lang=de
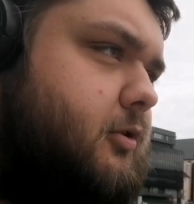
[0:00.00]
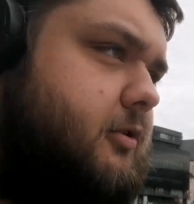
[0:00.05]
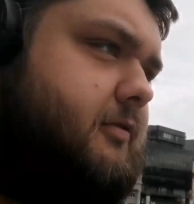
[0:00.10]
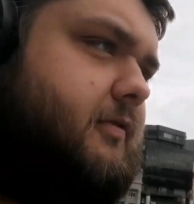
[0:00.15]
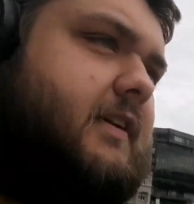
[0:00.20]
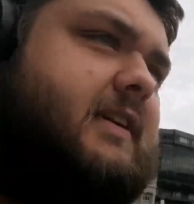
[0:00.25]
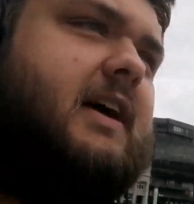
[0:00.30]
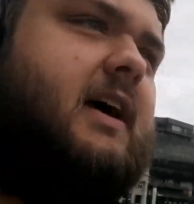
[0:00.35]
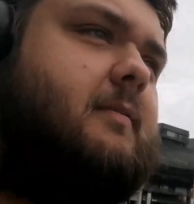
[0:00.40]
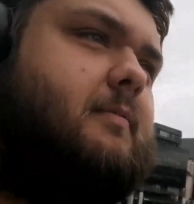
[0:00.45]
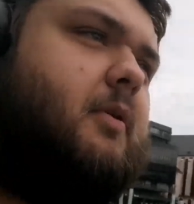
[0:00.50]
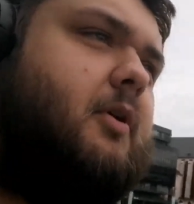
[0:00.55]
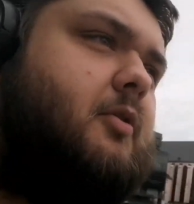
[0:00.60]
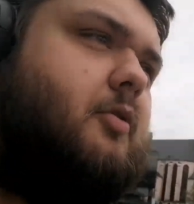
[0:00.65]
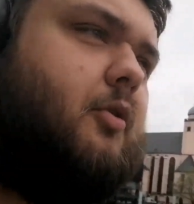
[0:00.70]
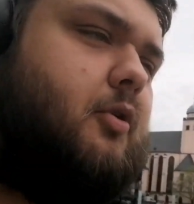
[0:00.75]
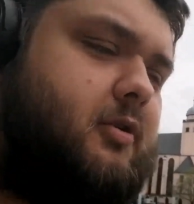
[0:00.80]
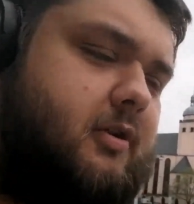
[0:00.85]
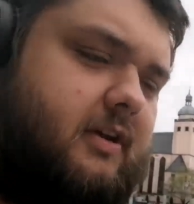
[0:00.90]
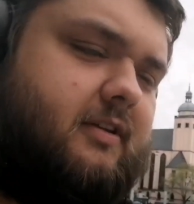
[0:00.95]
kurz Wetter-App
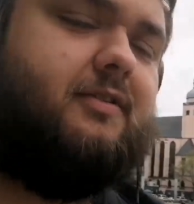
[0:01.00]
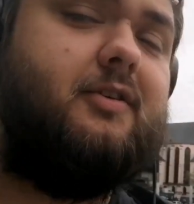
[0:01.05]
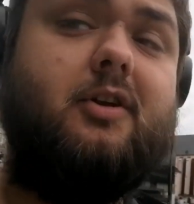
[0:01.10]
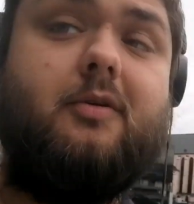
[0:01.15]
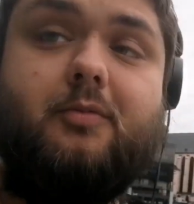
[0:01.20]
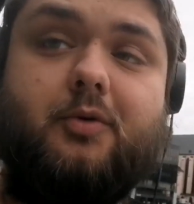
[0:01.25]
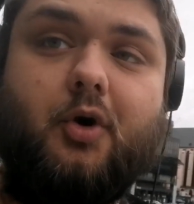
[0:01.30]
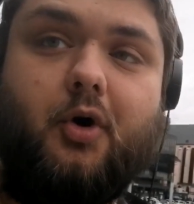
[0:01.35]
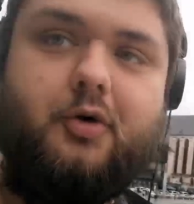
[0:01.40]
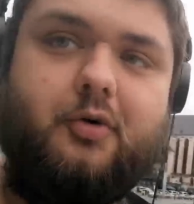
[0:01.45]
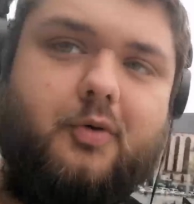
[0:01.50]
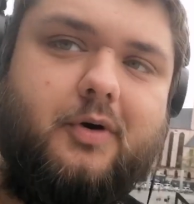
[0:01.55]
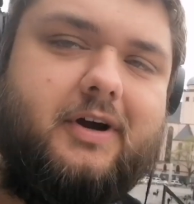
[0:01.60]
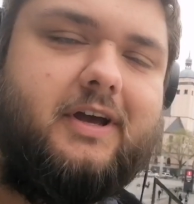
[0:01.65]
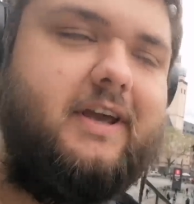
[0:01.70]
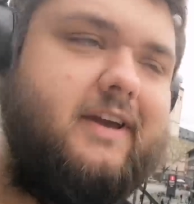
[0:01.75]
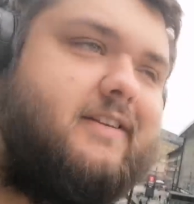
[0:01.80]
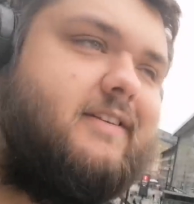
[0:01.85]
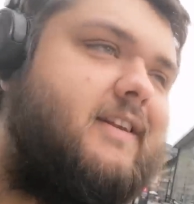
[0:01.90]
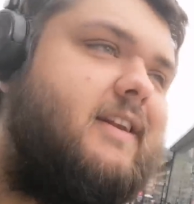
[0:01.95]
geguckt. Es soll um 9
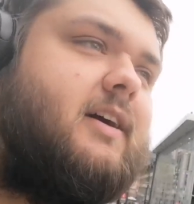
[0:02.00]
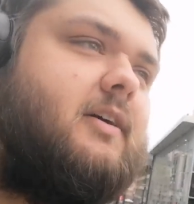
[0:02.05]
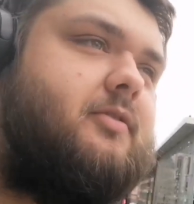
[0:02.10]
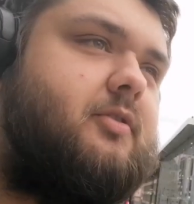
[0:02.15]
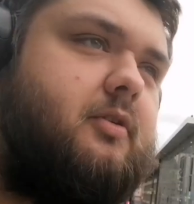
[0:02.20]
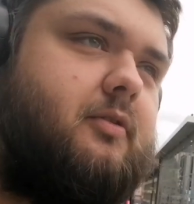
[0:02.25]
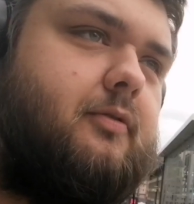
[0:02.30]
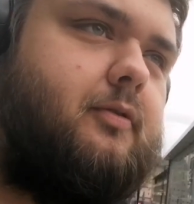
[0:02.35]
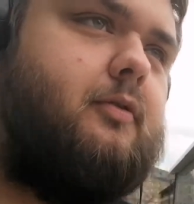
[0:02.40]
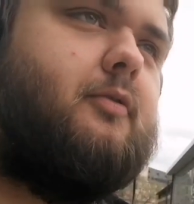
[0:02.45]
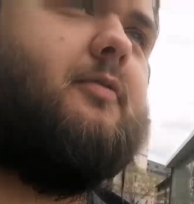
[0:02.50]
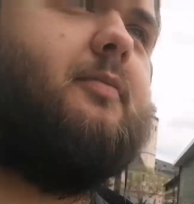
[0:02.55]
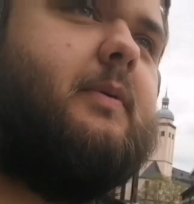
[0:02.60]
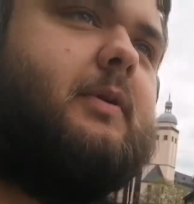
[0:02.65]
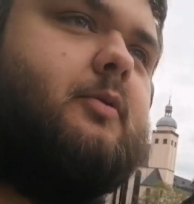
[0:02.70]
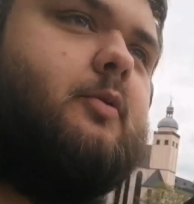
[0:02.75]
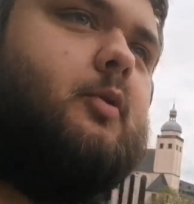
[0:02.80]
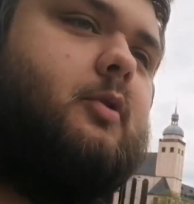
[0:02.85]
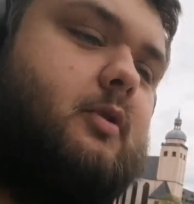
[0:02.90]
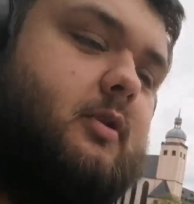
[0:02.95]
Uhr regnen, also in 5
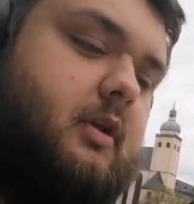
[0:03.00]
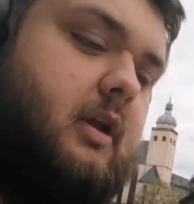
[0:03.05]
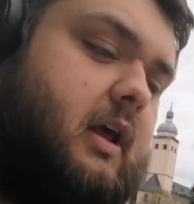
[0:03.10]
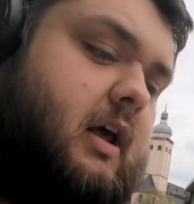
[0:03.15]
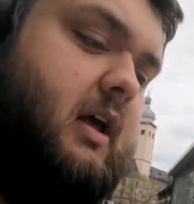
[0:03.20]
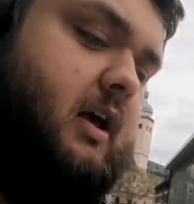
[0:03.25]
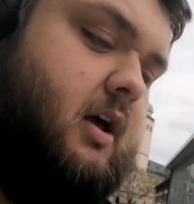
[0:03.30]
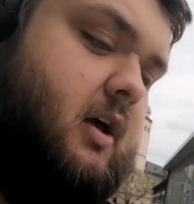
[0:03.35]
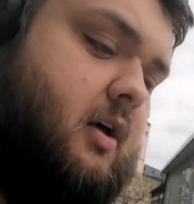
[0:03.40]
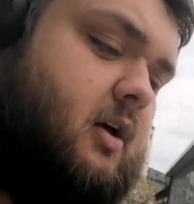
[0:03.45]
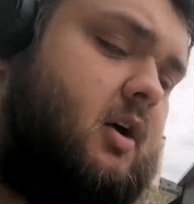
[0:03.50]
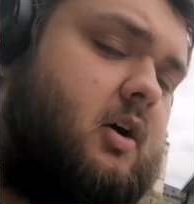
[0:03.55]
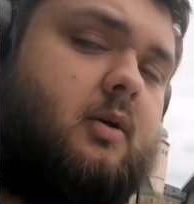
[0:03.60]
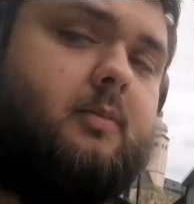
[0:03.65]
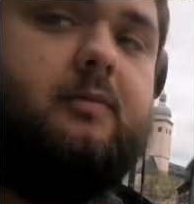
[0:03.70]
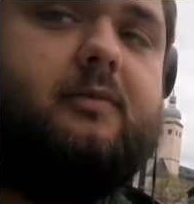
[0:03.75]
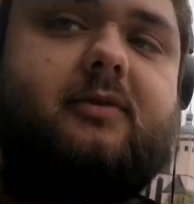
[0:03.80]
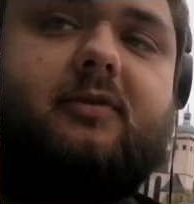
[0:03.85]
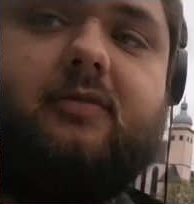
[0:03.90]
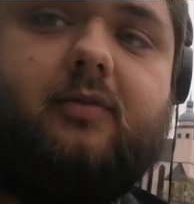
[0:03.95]
Minuten. Um